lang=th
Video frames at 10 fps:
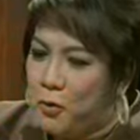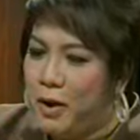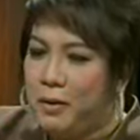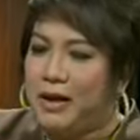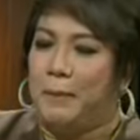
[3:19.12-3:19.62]
ว่า
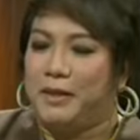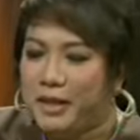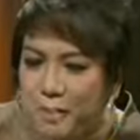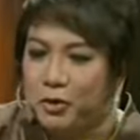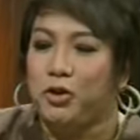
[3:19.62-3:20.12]
กลับไป
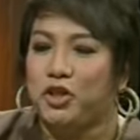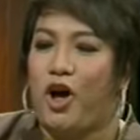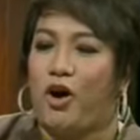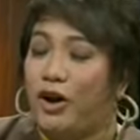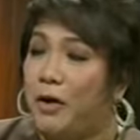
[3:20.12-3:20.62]
ที่ต้นตอ
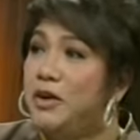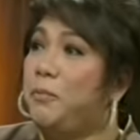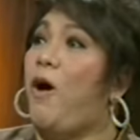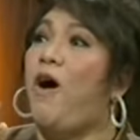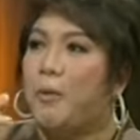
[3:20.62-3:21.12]
ของเราคือ
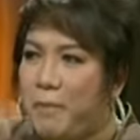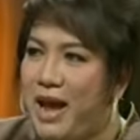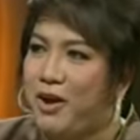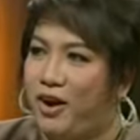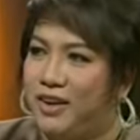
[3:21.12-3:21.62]
พ่อกับแม่
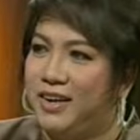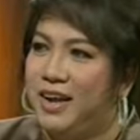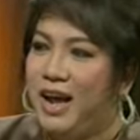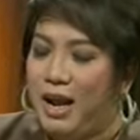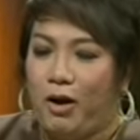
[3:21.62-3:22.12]
ก่อน
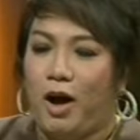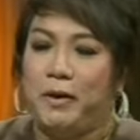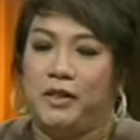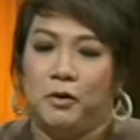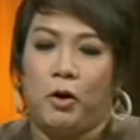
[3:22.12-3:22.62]
แล้วค่อยไป
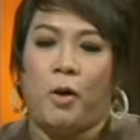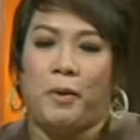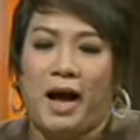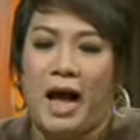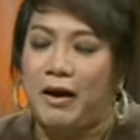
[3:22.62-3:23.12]
ถึงรอบ
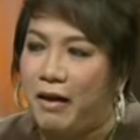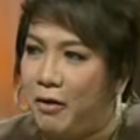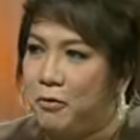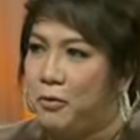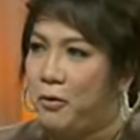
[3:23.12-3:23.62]
ข้างเรา
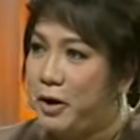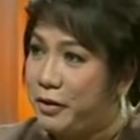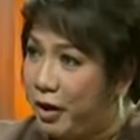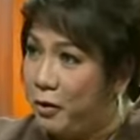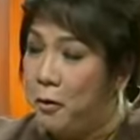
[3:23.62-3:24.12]
คนใน
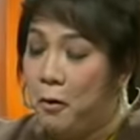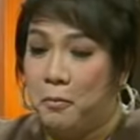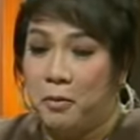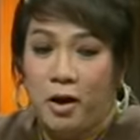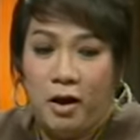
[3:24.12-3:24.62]
สังคม
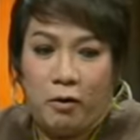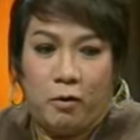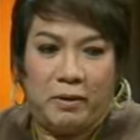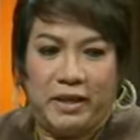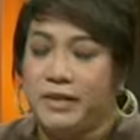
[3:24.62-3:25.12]
คน
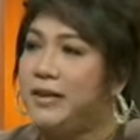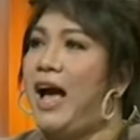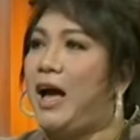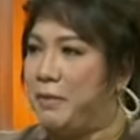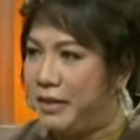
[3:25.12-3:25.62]
ประเทศ
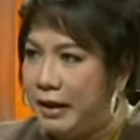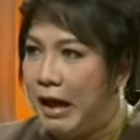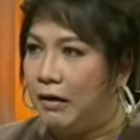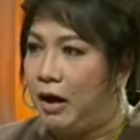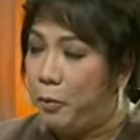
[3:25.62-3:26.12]
ชาติมาทีหลั
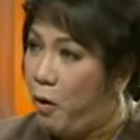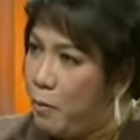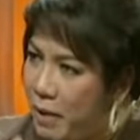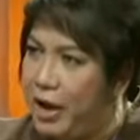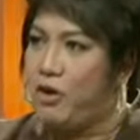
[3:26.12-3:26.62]
งเอาพ่อ
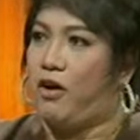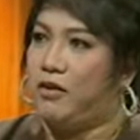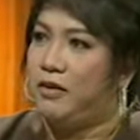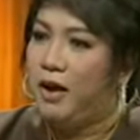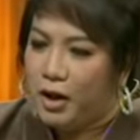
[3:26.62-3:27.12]
แม่ก่อน
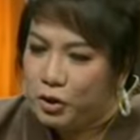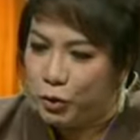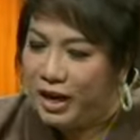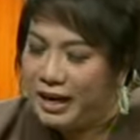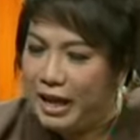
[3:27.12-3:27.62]
จุด
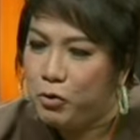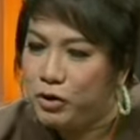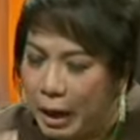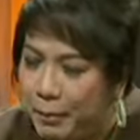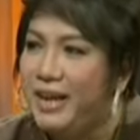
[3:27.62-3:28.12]
เล็กๆคุณ
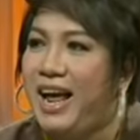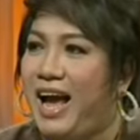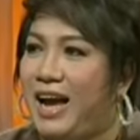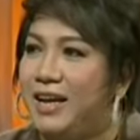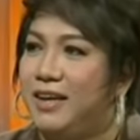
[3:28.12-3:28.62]
ทำให้
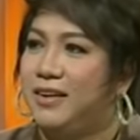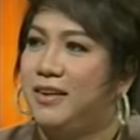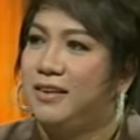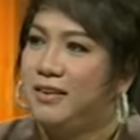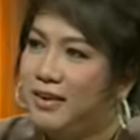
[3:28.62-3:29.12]
ได้
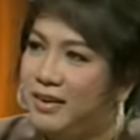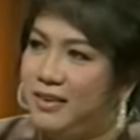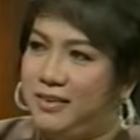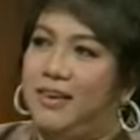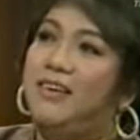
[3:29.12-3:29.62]

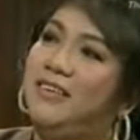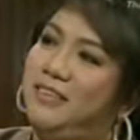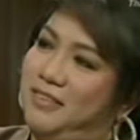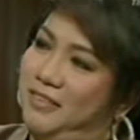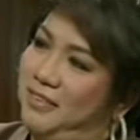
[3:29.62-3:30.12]
เนะ
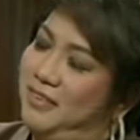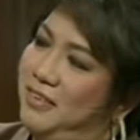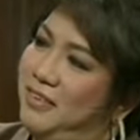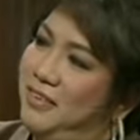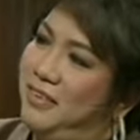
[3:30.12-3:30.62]
ยิ่งคนรุ่นให